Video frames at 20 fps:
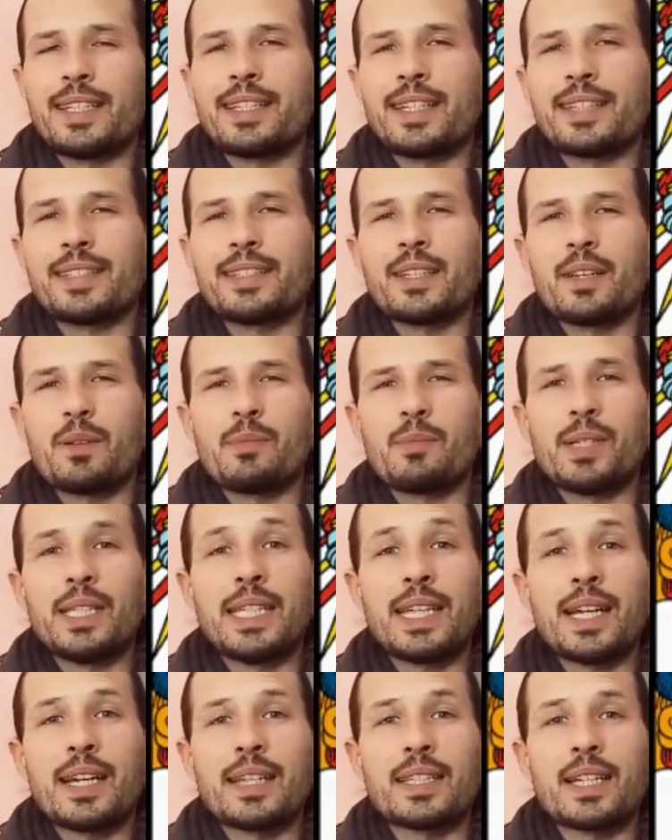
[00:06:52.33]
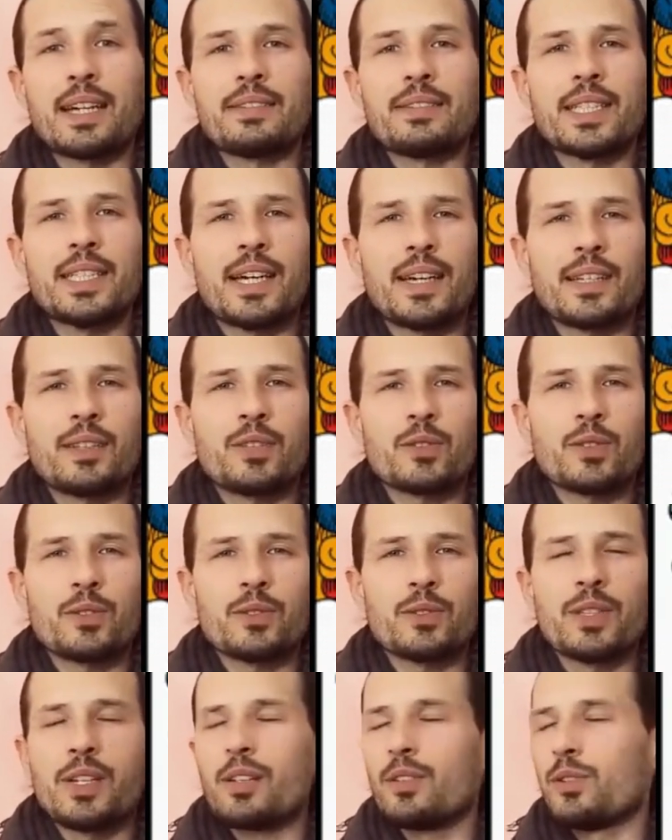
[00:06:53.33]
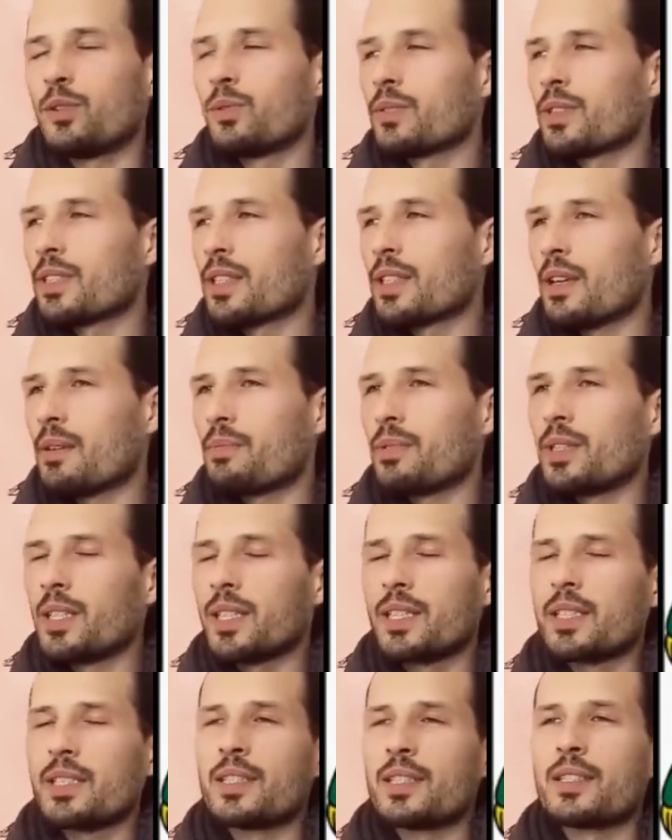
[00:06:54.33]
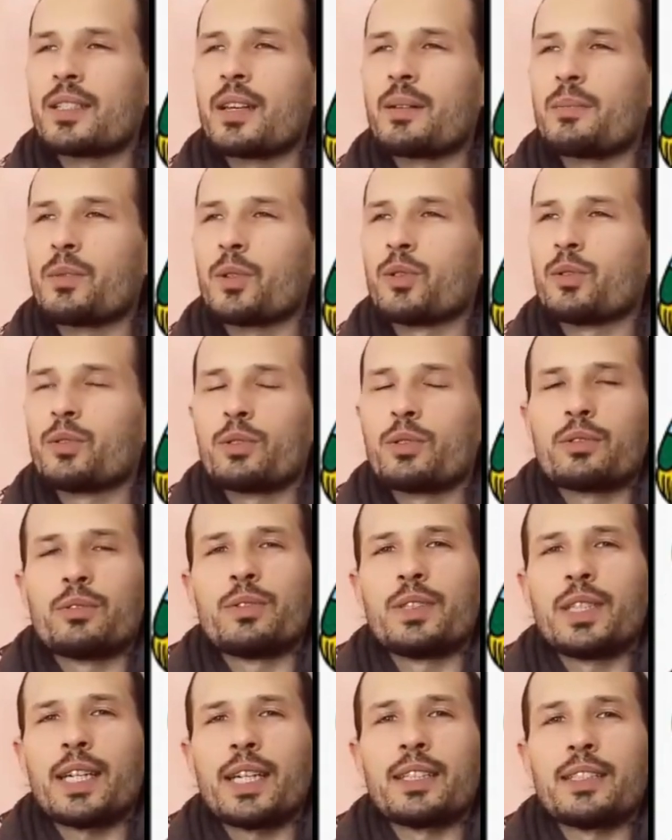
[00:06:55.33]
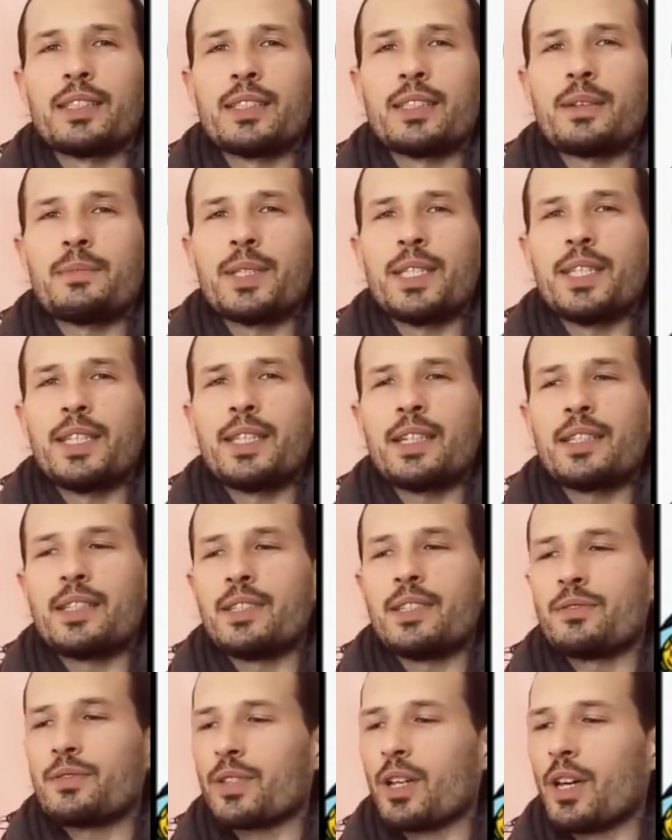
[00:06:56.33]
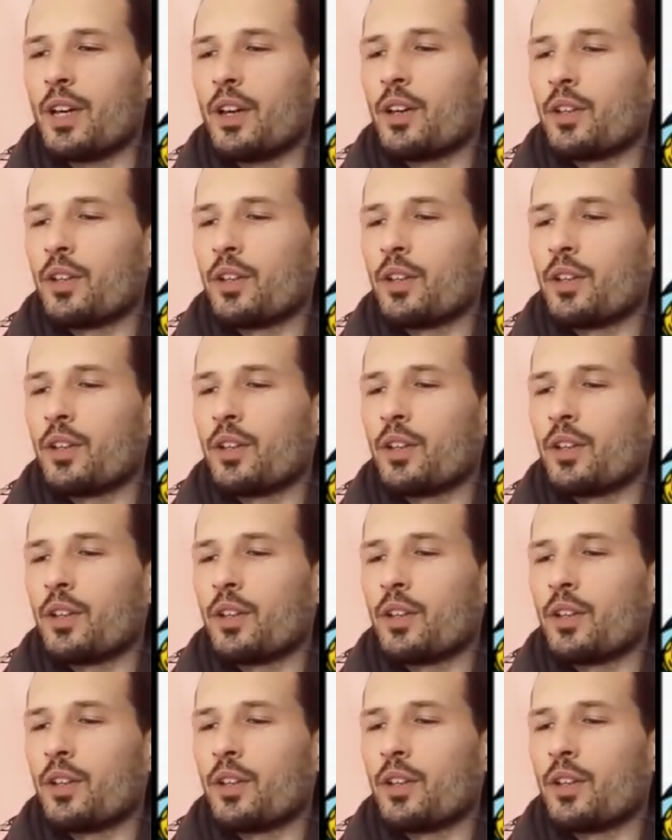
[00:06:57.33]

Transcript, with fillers: Et ça, ça implique un travail attentionnel, donc ça implique nécessairement de retrouver un état méditatif.